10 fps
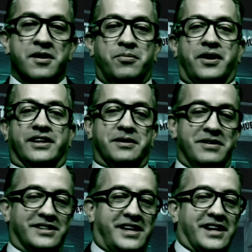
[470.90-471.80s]
Por acá
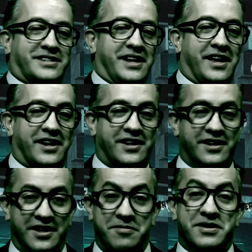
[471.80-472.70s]
también las quiere hacer.
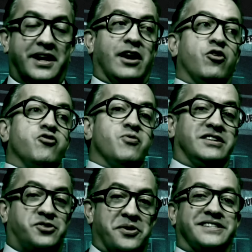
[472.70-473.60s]
Y mira que lo
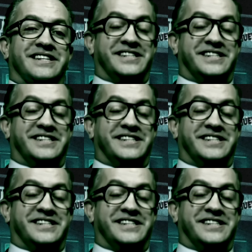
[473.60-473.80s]
nuestro es